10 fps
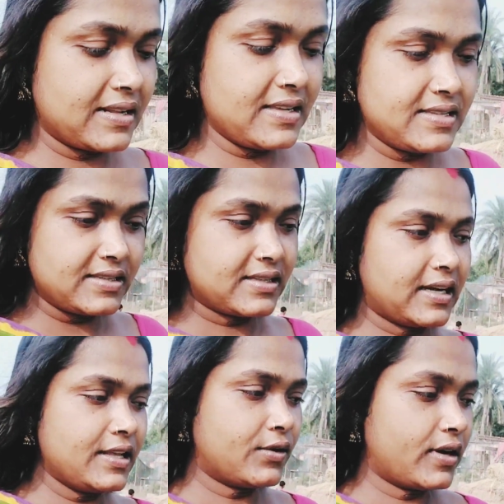আর এই
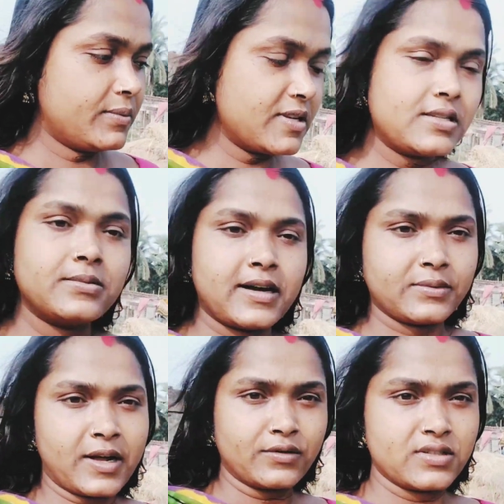শীতকালেই হয়
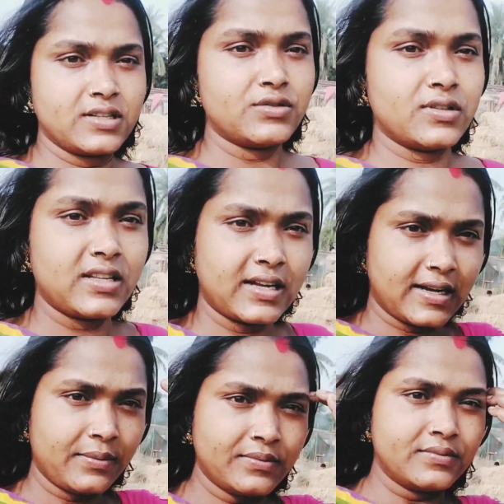বেশিরভাগ মানুষেরই শরীর
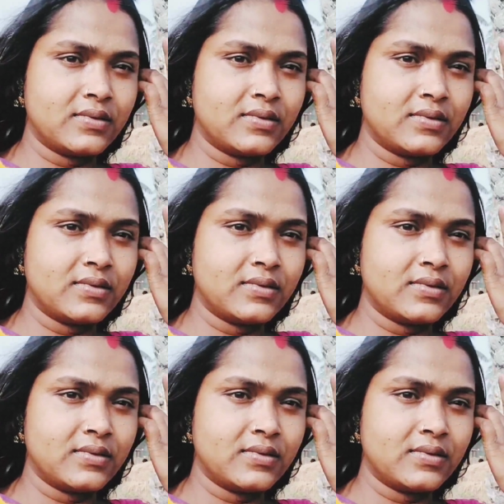খারাপ